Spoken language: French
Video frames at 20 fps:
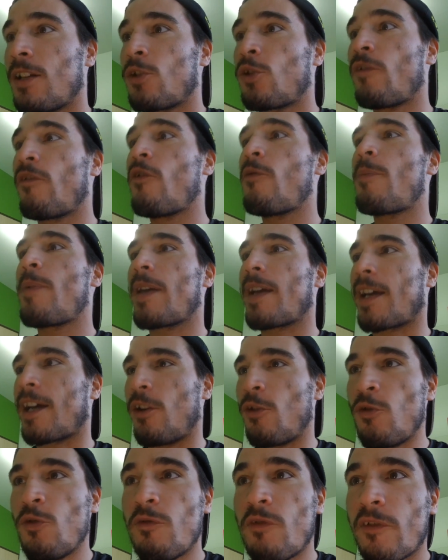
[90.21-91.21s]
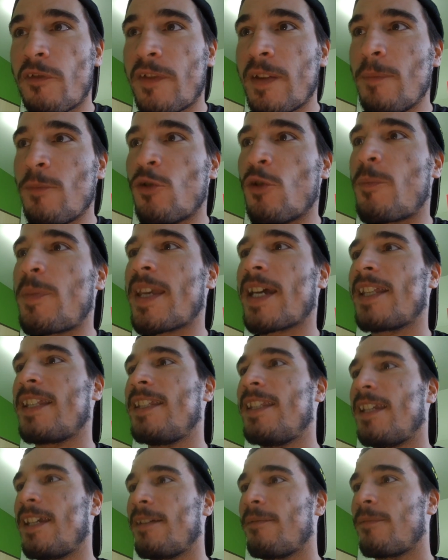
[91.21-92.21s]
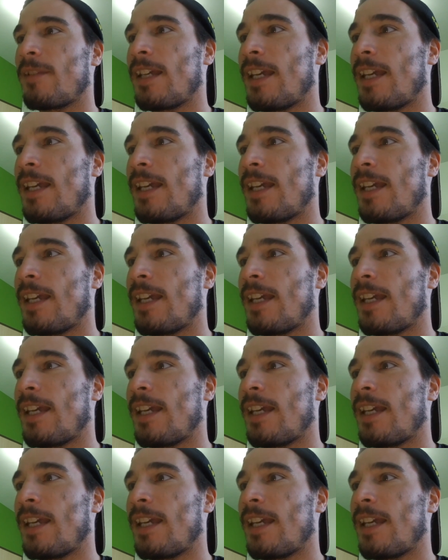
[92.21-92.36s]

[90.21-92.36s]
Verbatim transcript: Sauve périr, le nouveau film de Pierre Ninet,